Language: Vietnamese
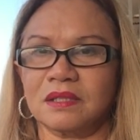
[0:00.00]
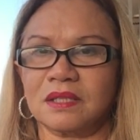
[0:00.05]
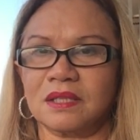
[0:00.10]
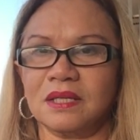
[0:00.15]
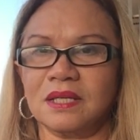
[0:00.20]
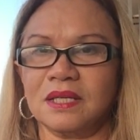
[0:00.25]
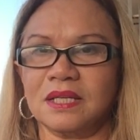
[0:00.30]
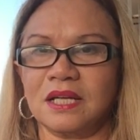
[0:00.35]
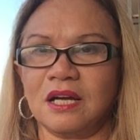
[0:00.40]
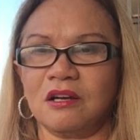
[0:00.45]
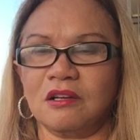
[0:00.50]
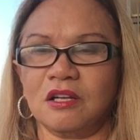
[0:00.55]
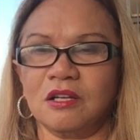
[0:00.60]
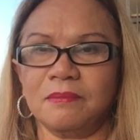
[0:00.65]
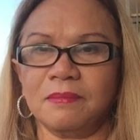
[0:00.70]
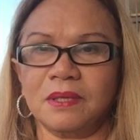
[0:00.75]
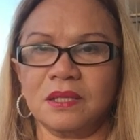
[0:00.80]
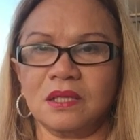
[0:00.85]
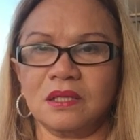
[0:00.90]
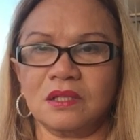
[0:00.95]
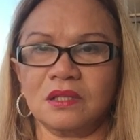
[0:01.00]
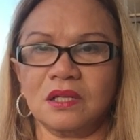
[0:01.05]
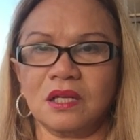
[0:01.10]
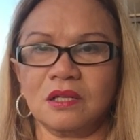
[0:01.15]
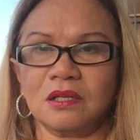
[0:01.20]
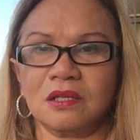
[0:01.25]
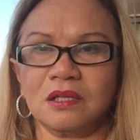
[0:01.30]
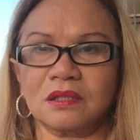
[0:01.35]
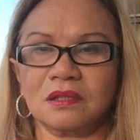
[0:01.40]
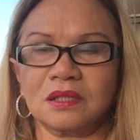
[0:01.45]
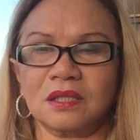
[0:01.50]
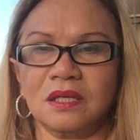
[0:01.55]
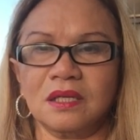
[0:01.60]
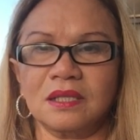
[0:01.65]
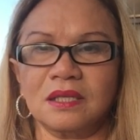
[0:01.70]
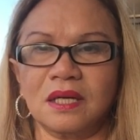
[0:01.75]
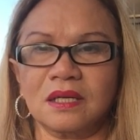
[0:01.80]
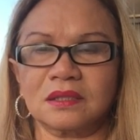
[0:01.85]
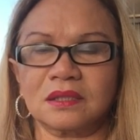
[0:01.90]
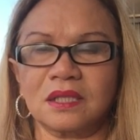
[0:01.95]
chỉ khi nào nếu mà nó, nó, nó
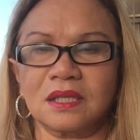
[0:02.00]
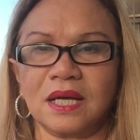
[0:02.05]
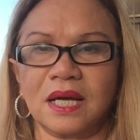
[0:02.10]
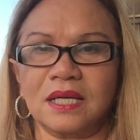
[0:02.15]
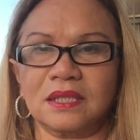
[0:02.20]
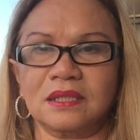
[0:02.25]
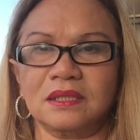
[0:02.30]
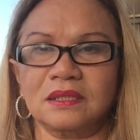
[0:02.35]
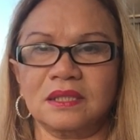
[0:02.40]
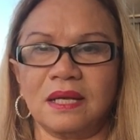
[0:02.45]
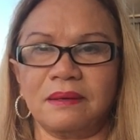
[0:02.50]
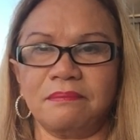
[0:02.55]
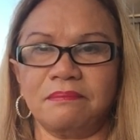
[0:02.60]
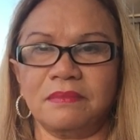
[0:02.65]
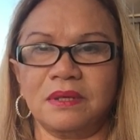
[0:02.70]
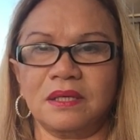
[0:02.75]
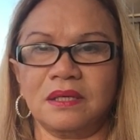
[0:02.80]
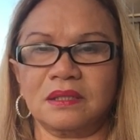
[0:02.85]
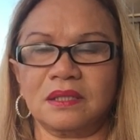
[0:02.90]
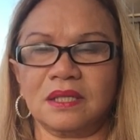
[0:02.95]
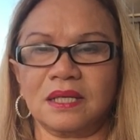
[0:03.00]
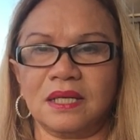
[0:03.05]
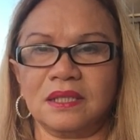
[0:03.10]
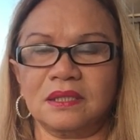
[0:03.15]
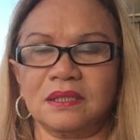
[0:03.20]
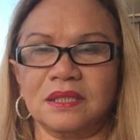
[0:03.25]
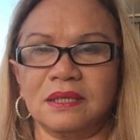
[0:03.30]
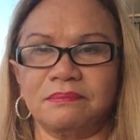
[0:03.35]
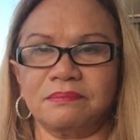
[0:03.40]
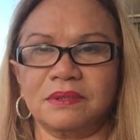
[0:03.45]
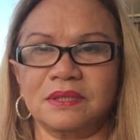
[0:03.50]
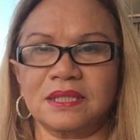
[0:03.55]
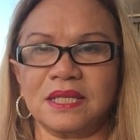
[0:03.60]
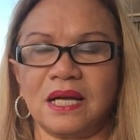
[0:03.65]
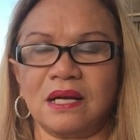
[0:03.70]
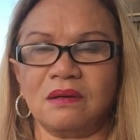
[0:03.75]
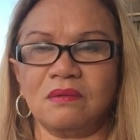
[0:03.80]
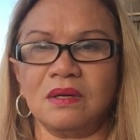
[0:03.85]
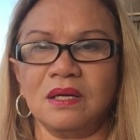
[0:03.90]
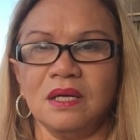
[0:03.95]
tới gần tới ngày thứ năm tới ngày thứ năm thứ
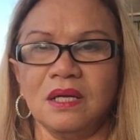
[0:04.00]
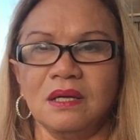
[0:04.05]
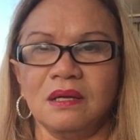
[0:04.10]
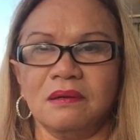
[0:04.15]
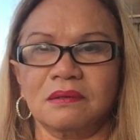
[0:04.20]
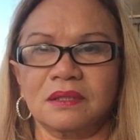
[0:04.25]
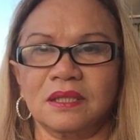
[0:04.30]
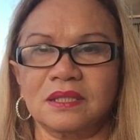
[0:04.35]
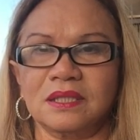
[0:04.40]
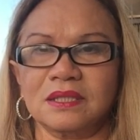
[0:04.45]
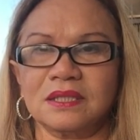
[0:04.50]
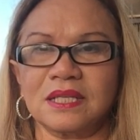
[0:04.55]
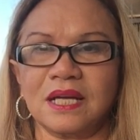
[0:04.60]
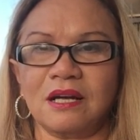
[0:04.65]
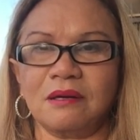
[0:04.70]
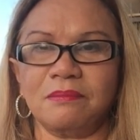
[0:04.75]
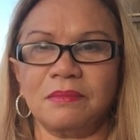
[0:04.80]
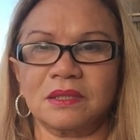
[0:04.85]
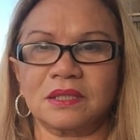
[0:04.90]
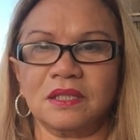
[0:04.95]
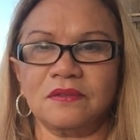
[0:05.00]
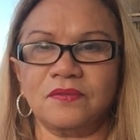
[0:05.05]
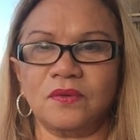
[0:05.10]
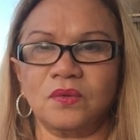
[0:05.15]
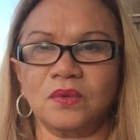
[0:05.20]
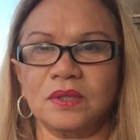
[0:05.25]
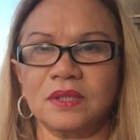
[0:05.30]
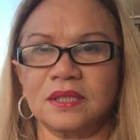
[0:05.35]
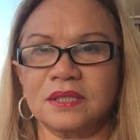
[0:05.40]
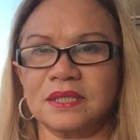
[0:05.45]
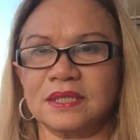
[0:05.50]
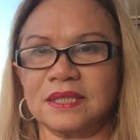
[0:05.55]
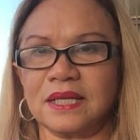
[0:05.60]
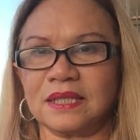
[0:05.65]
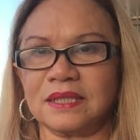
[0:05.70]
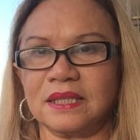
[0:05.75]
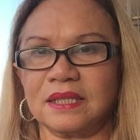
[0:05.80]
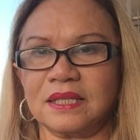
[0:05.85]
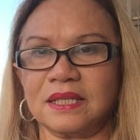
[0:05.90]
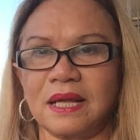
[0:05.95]
sáu tại thứ sáu mà chính phủ nó
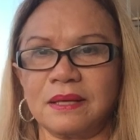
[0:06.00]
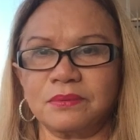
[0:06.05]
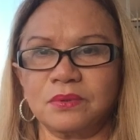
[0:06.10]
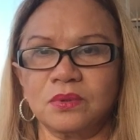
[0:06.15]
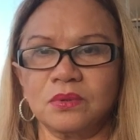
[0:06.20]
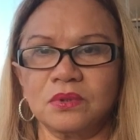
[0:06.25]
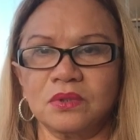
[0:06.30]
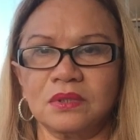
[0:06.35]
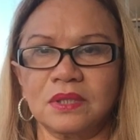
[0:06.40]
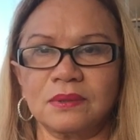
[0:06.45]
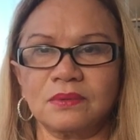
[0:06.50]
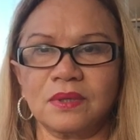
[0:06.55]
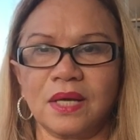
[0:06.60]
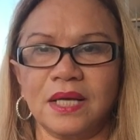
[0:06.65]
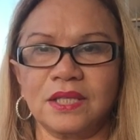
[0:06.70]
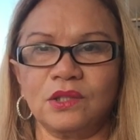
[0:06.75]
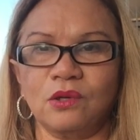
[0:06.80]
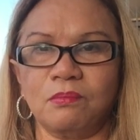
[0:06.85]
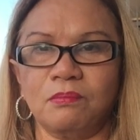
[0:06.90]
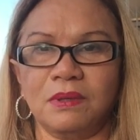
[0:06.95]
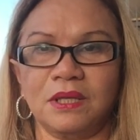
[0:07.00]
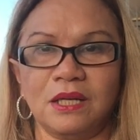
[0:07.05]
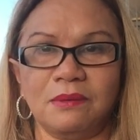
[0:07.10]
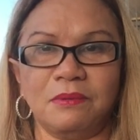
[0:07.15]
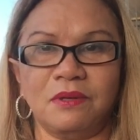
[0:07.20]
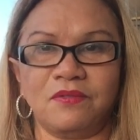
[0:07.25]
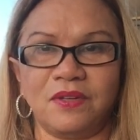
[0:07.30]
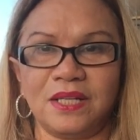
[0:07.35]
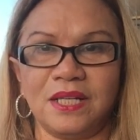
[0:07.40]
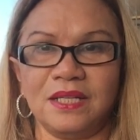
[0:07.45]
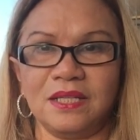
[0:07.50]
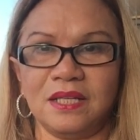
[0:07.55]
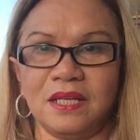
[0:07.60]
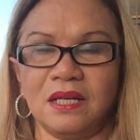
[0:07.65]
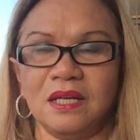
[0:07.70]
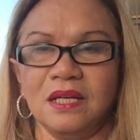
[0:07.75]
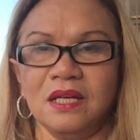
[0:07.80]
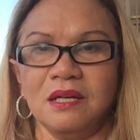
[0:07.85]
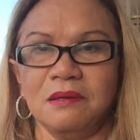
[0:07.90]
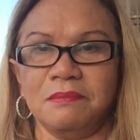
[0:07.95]
chắc chắn là đáp xuống nhiều đáp xuống ngay dùng mình là mình phải đi
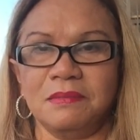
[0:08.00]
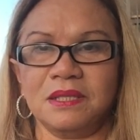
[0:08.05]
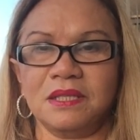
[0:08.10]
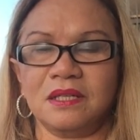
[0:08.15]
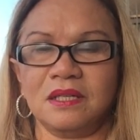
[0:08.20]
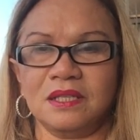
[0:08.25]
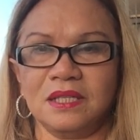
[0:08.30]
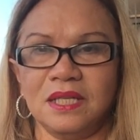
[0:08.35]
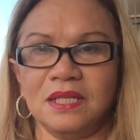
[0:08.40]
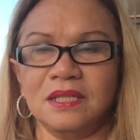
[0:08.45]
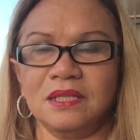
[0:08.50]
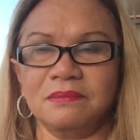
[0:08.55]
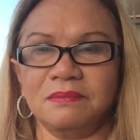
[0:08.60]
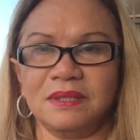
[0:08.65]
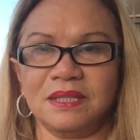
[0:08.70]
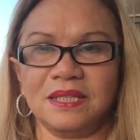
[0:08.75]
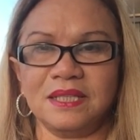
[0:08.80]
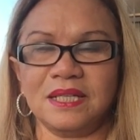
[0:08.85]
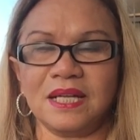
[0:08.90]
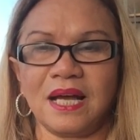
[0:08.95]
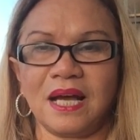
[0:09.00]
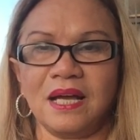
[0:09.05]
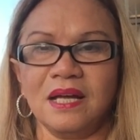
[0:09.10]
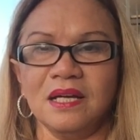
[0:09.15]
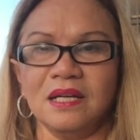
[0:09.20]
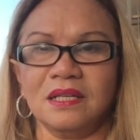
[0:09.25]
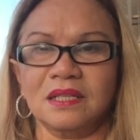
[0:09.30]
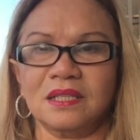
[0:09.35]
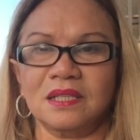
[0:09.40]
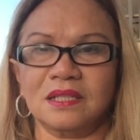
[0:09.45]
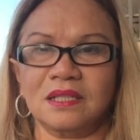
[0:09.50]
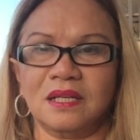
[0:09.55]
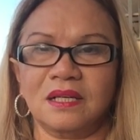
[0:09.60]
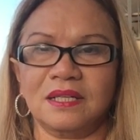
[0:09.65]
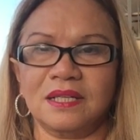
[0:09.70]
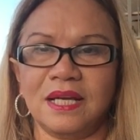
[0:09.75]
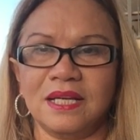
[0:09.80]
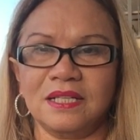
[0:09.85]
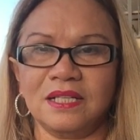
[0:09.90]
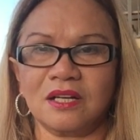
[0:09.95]
ha mình rời đi mình đi ra thì
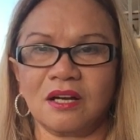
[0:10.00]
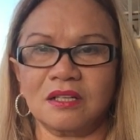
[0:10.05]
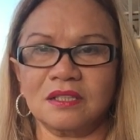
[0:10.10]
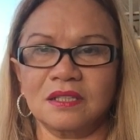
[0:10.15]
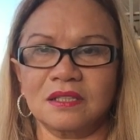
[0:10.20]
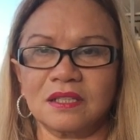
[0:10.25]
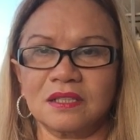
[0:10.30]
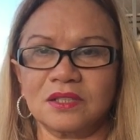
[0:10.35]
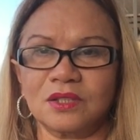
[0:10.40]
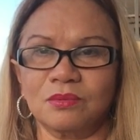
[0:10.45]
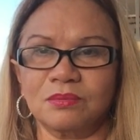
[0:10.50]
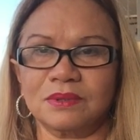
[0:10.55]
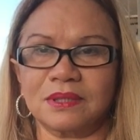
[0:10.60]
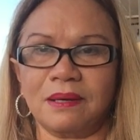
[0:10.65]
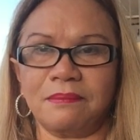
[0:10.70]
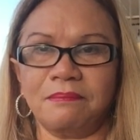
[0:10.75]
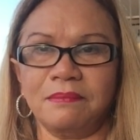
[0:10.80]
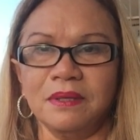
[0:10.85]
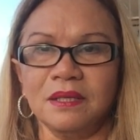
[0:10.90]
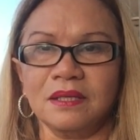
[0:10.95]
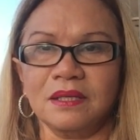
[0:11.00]
ở đây nó có những cái trung tâm